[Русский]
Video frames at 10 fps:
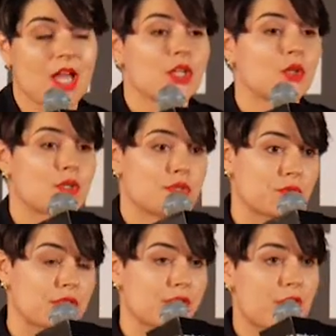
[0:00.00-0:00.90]
То есть
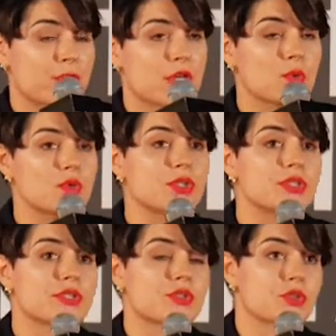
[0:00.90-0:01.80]
вот
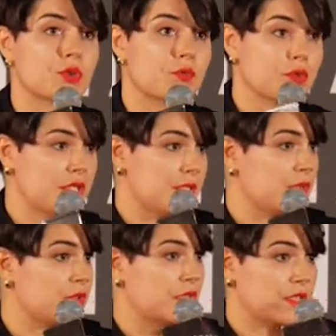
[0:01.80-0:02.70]
обнаружилось, что вот эти
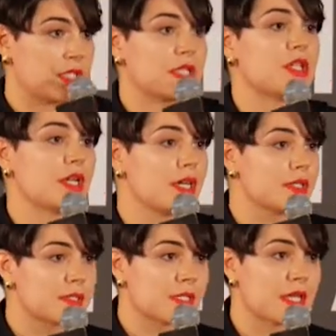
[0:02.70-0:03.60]
вот три
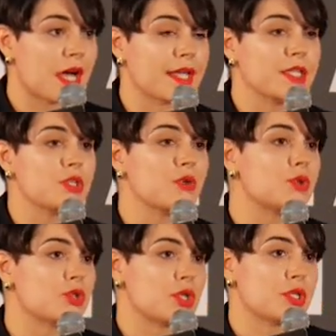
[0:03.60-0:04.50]
реакции, они не
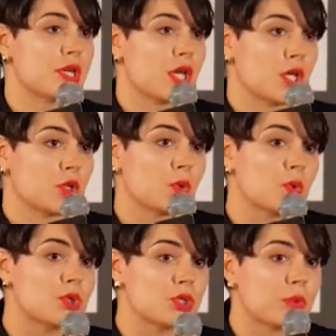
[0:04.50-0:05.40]
очень
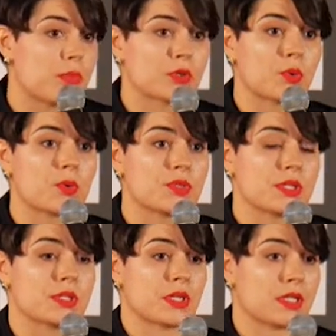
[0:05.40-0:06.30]
точно
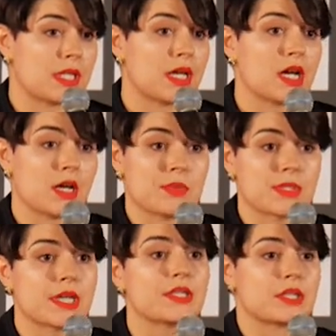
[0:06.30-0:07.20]
подходят для
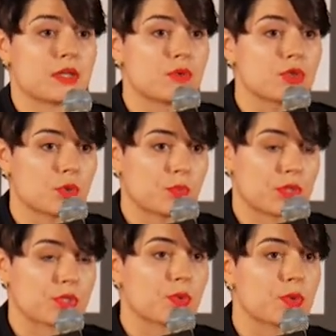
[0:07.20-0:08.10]
описания того, что
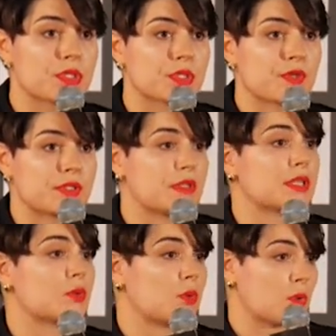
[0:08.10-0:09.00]
происходит в ответ
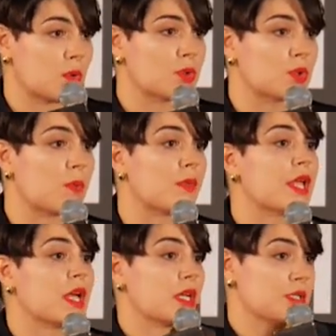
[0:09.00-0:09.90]
на угрозу
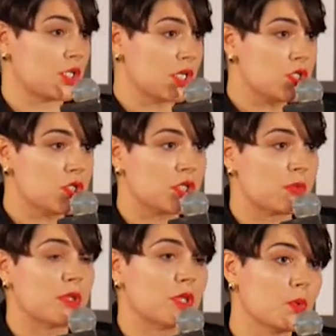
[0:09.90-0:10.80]
с
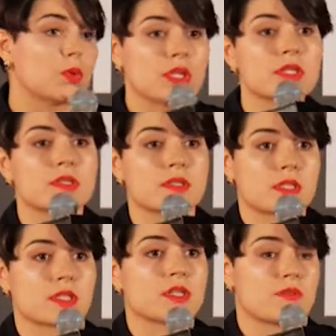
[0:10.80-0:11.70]
женщинами, ну и
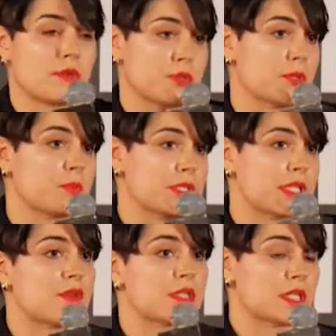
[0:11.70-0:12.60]
с вообще
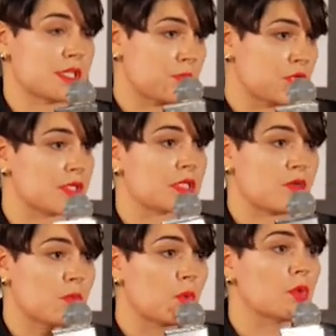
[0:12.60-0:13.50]
представительницами
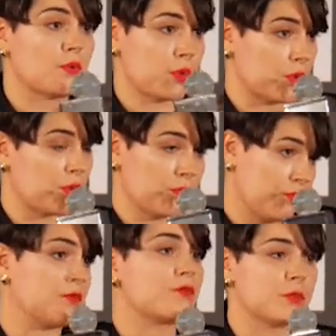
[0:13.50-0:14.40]
женского пола в э,
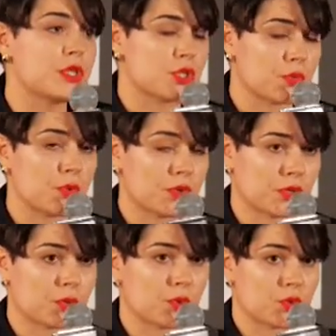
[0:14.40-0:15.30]
мире животных
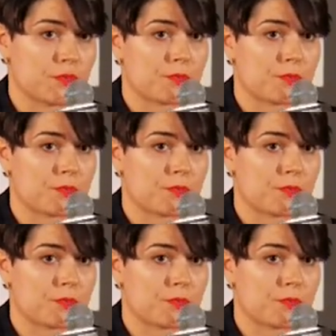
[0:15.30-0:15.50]
тоже.